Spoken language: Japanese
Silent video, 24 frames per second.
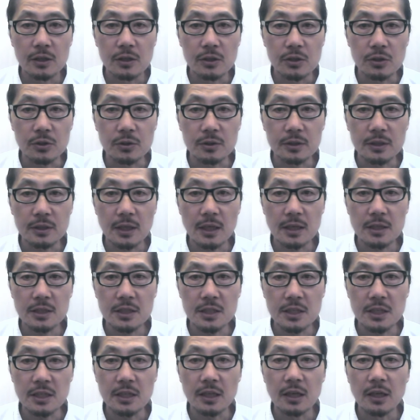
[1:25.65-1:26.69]
出産
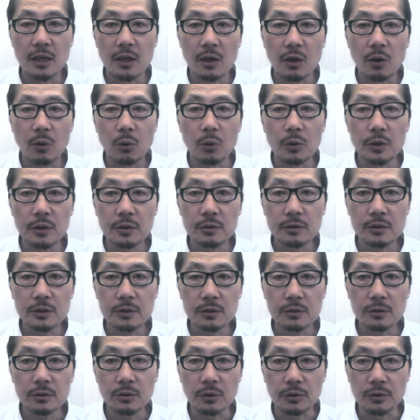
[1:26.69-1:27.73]
し保育す
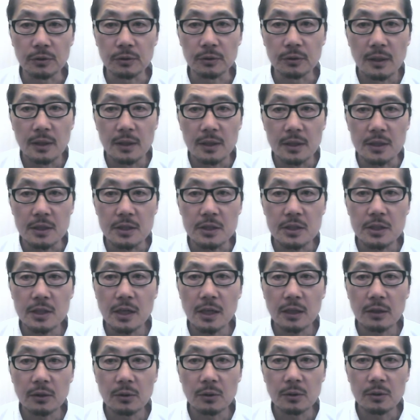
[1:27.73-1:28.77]
るという一
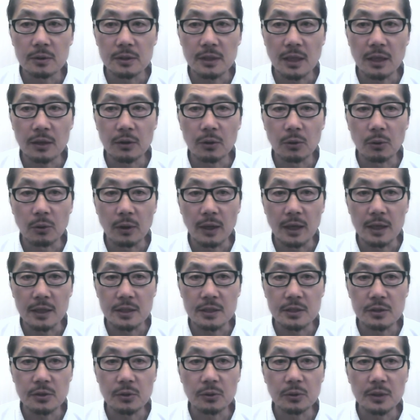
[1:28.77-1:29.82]
連の作業が
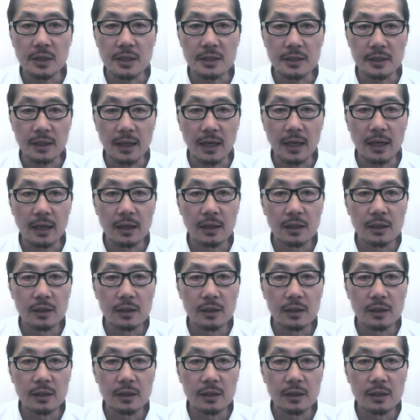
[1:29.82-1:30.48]
必要ですが、